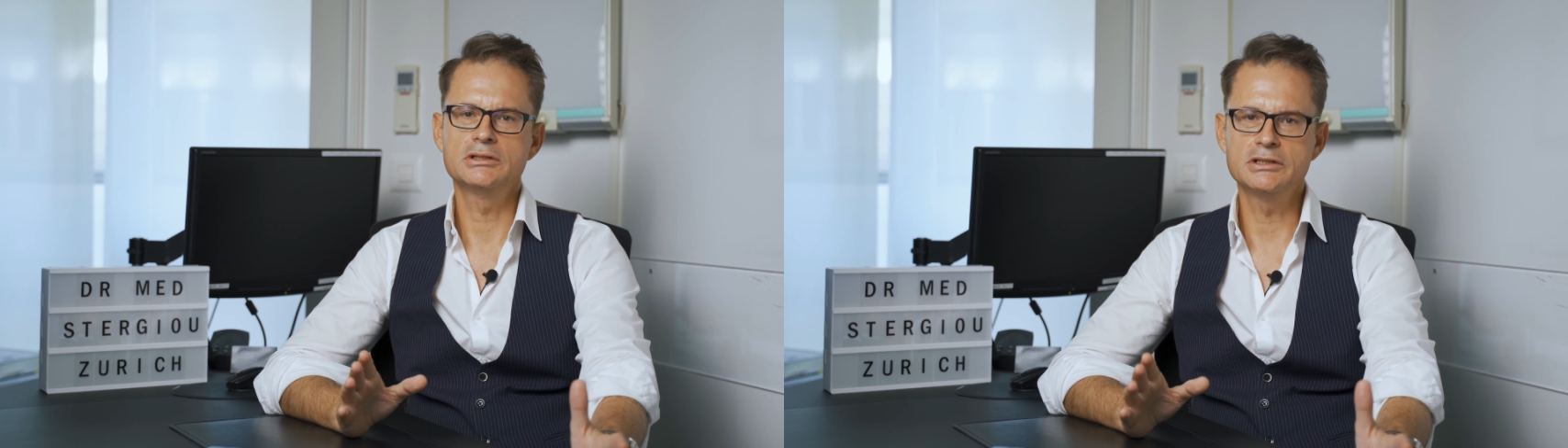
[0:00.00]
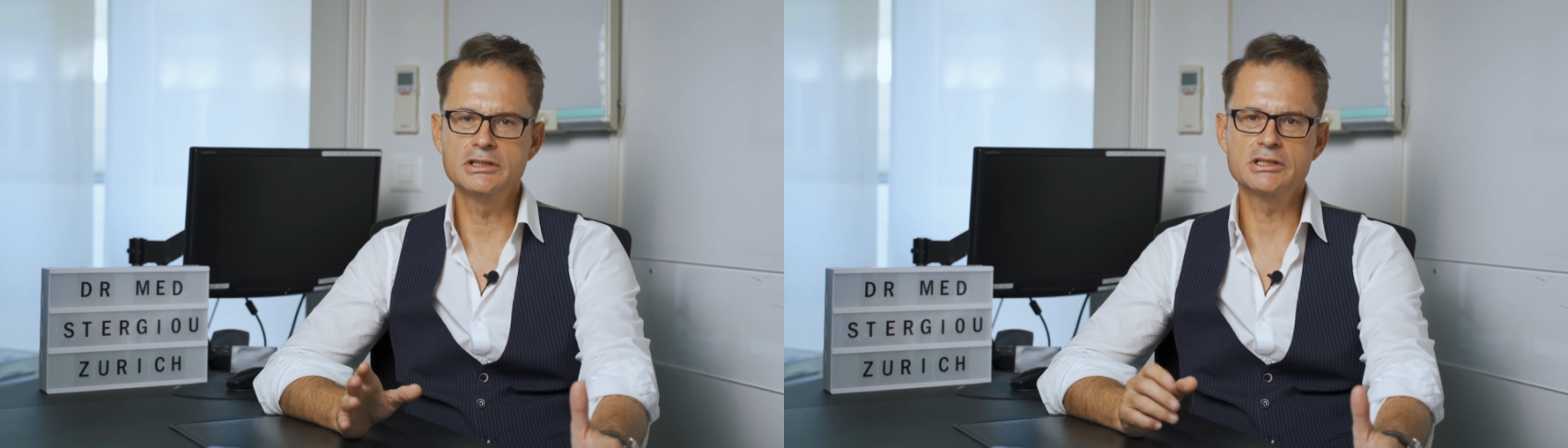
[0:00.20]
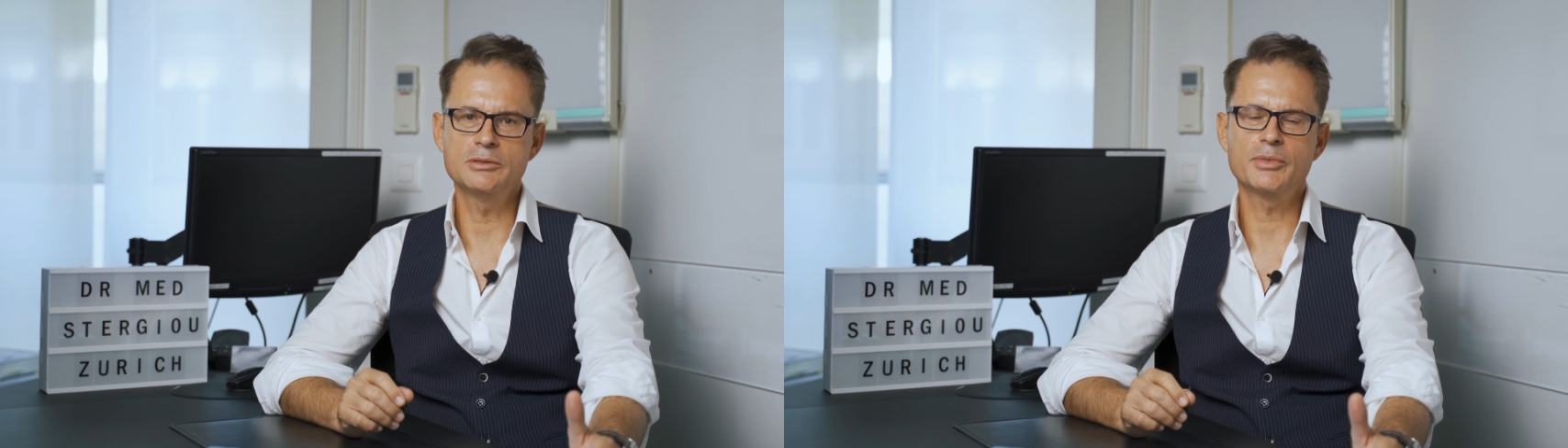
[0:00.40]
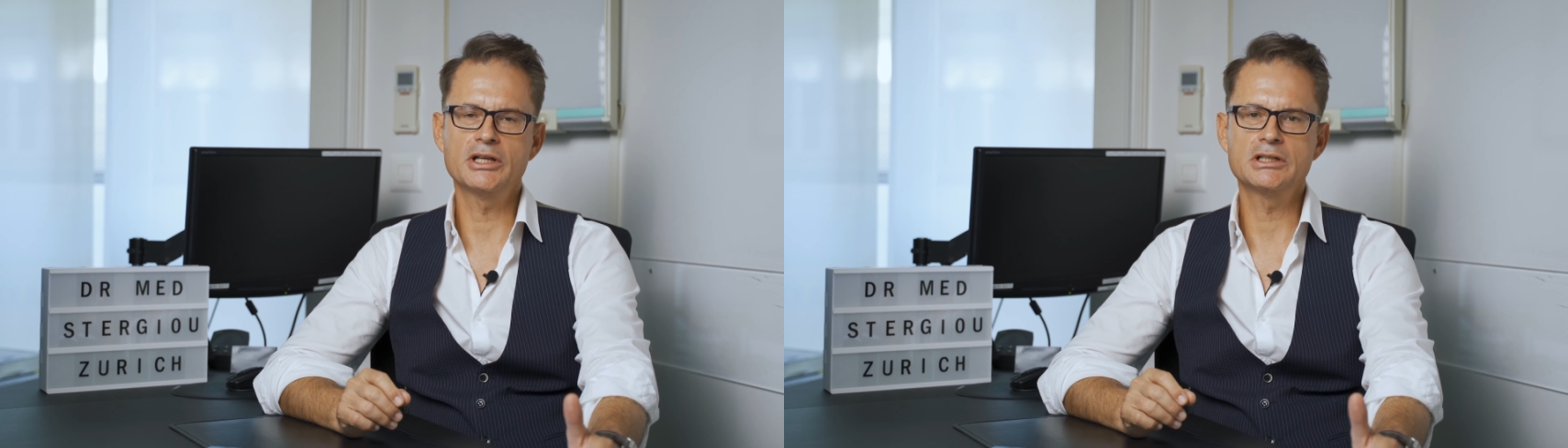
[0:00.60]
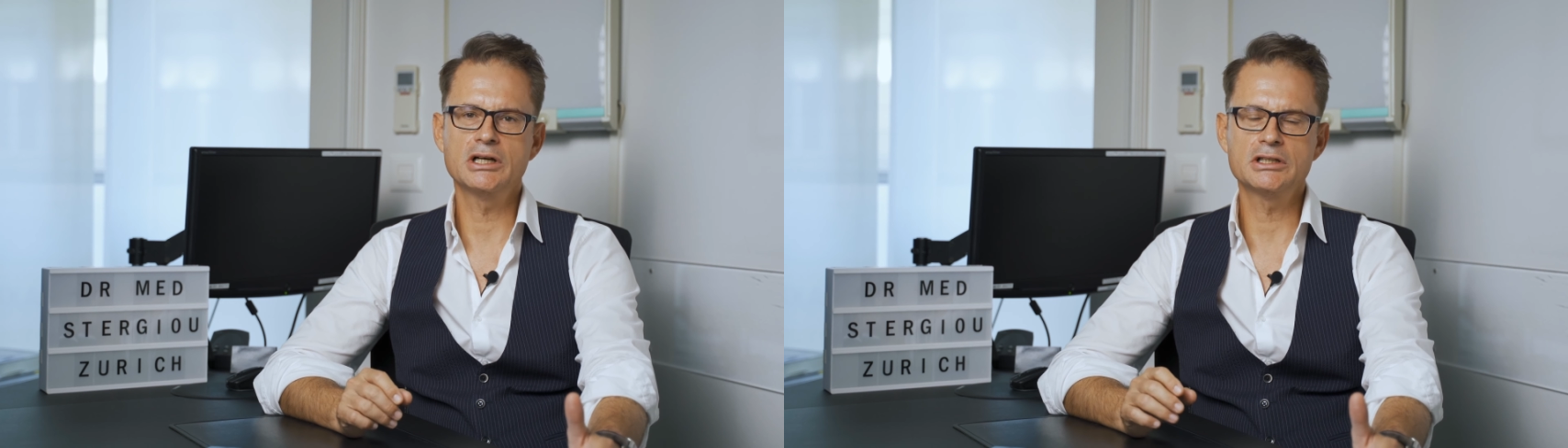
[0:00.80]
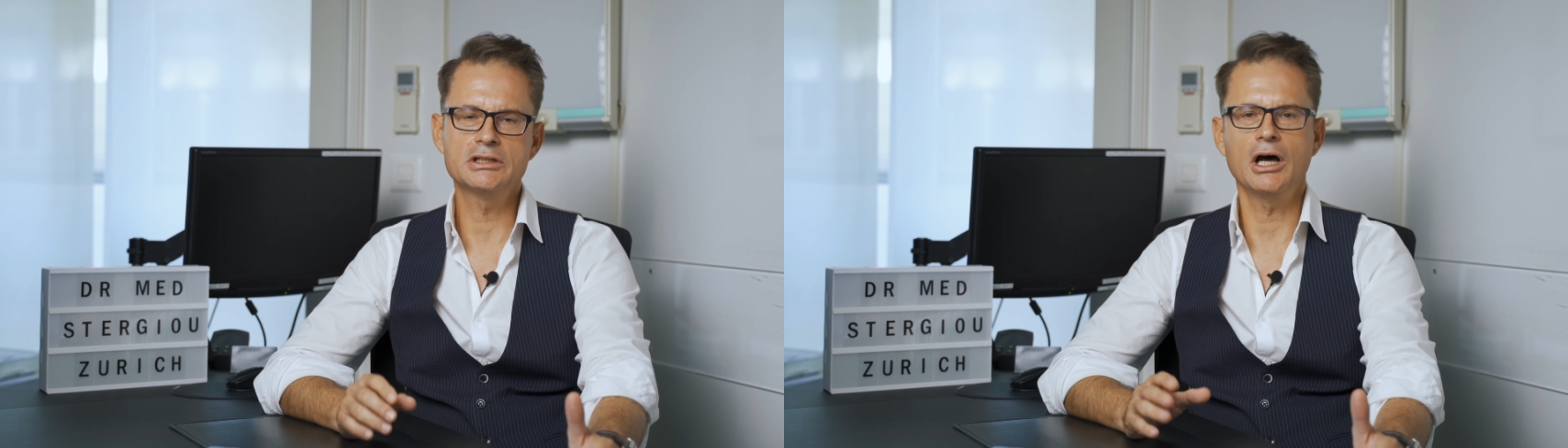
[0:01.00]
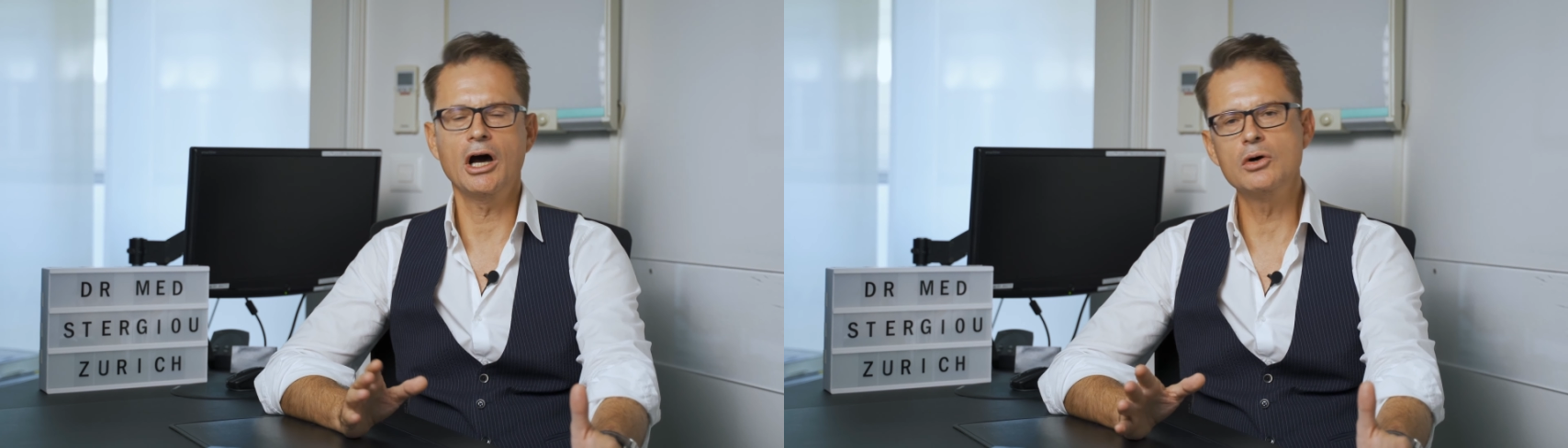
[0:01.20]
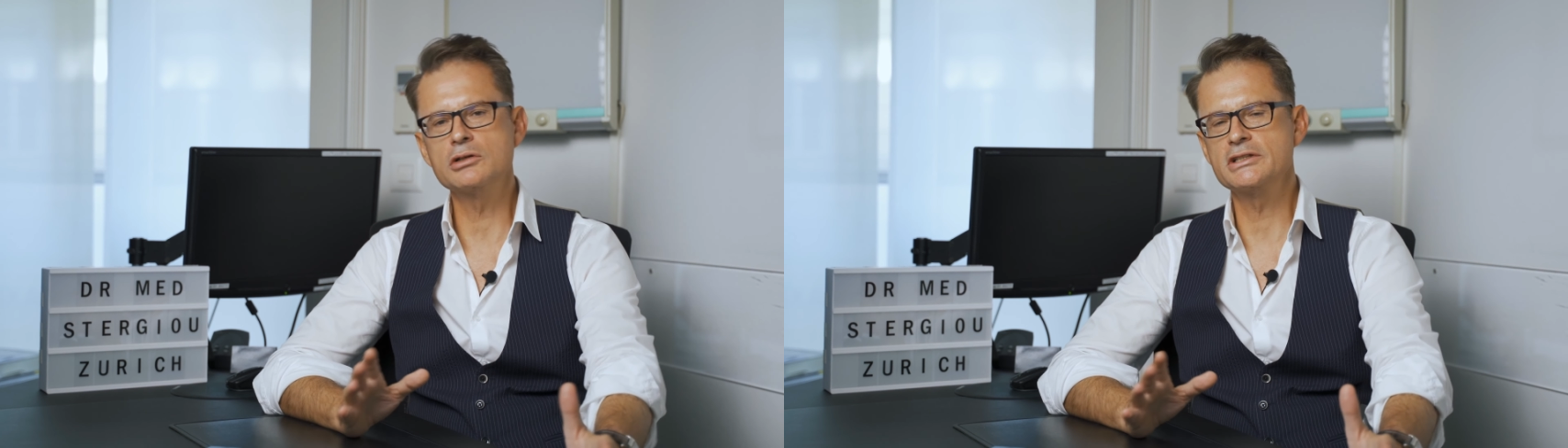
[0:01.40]
diese Implantate,
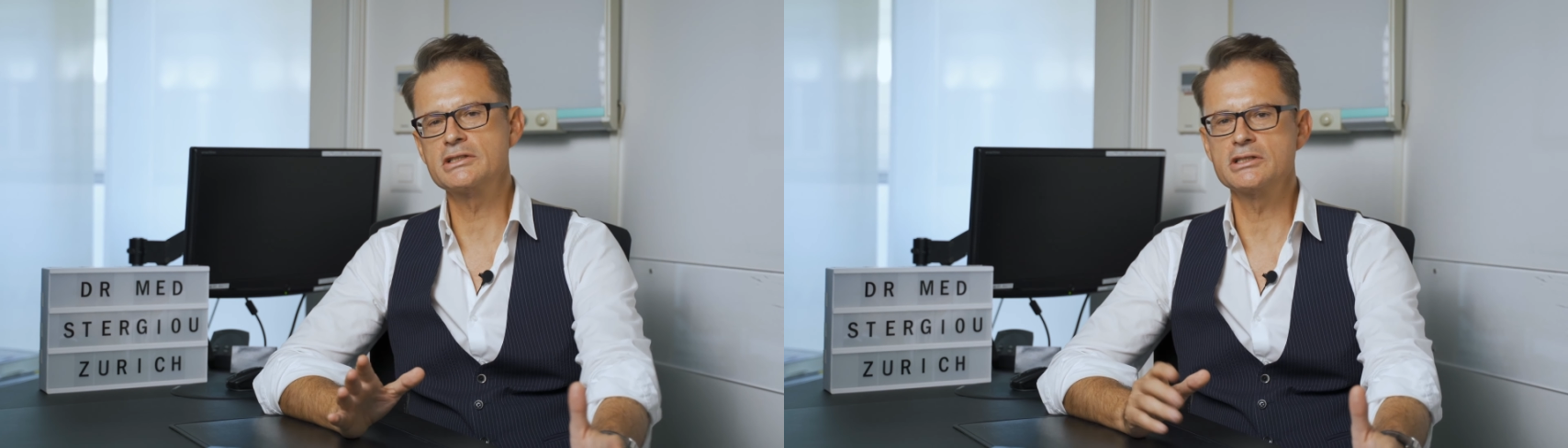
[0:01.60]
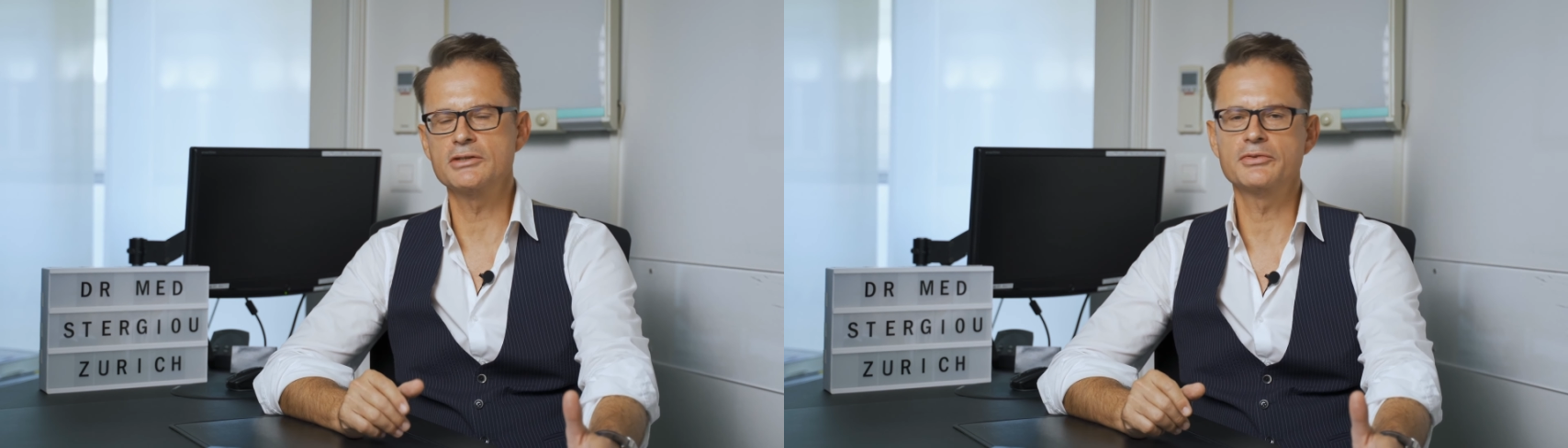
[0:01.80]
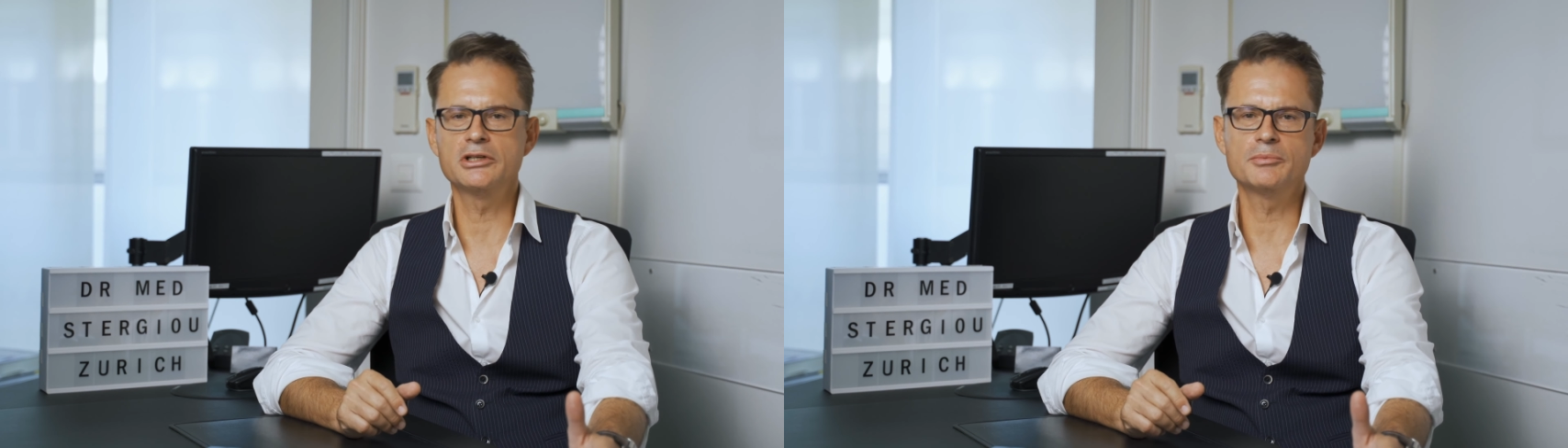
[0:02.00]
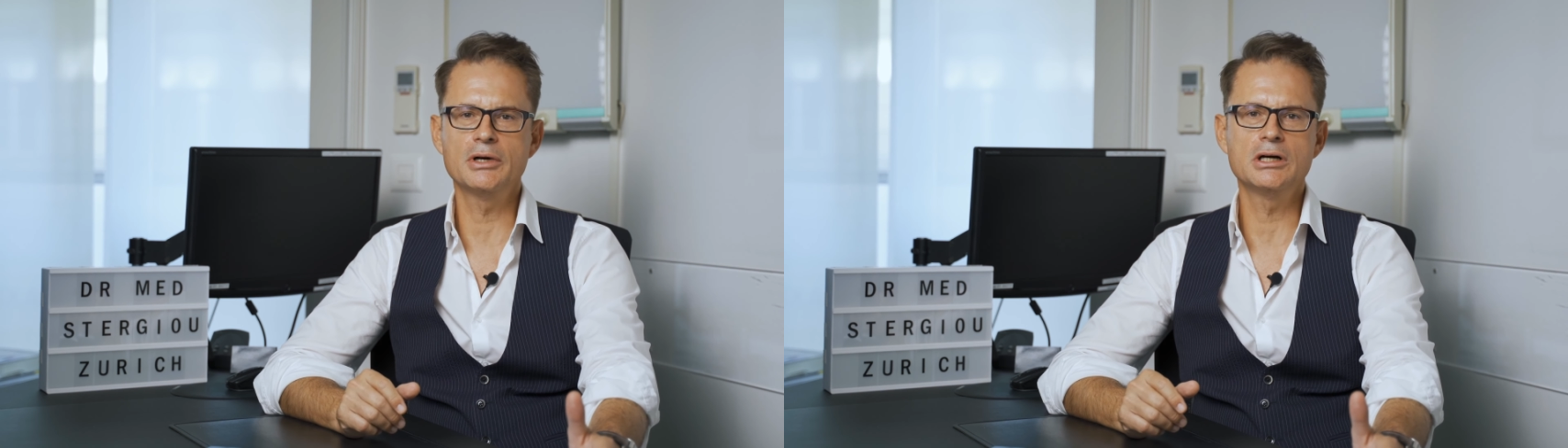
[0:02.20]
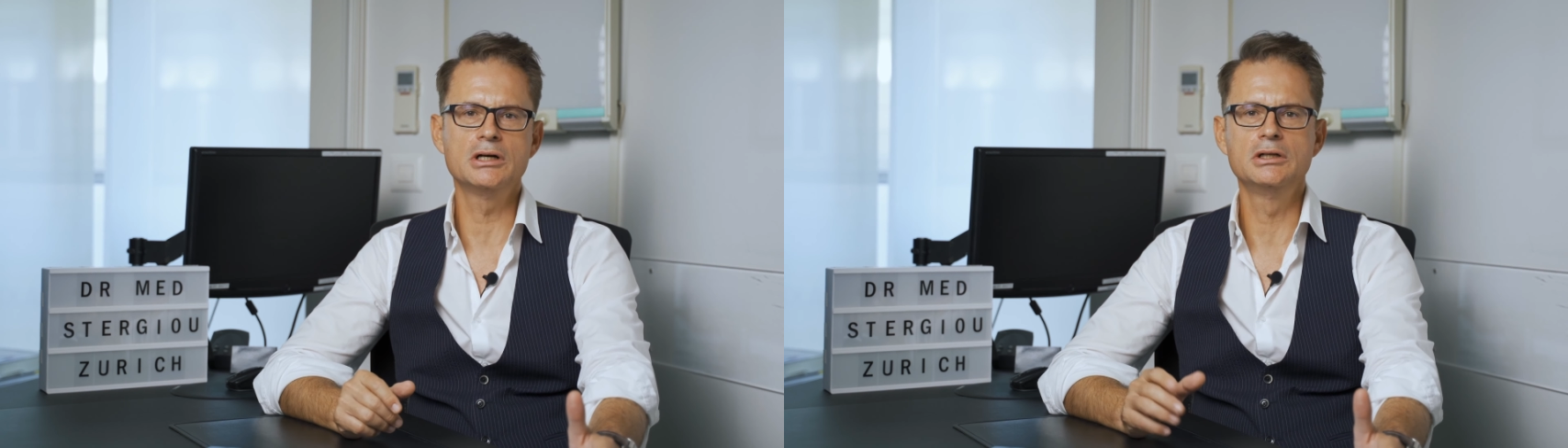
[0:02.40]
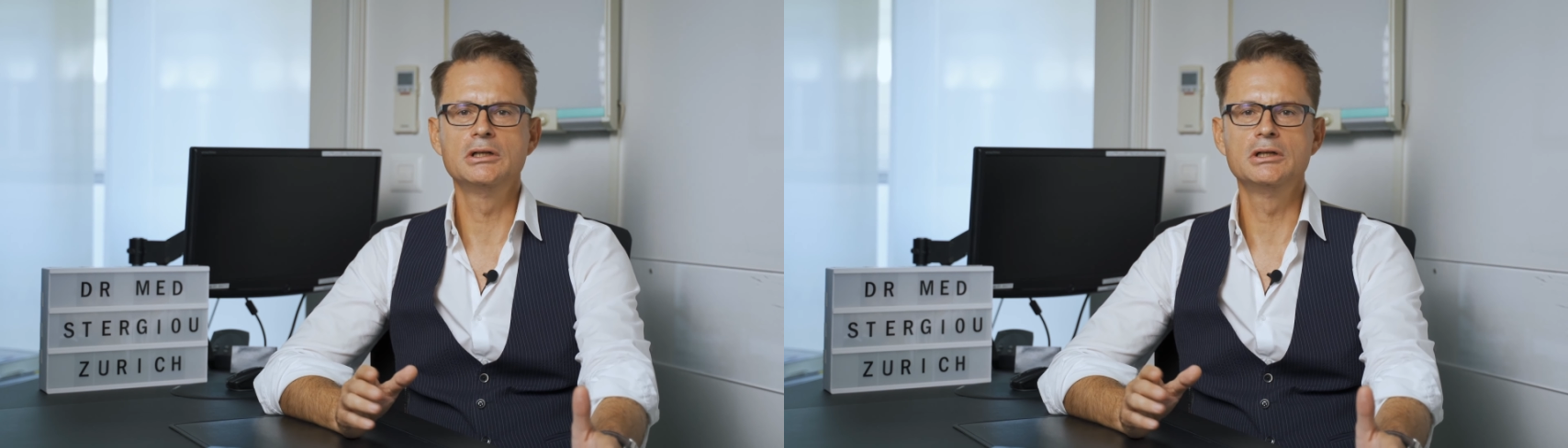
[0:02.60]
auch jetzt diese Firma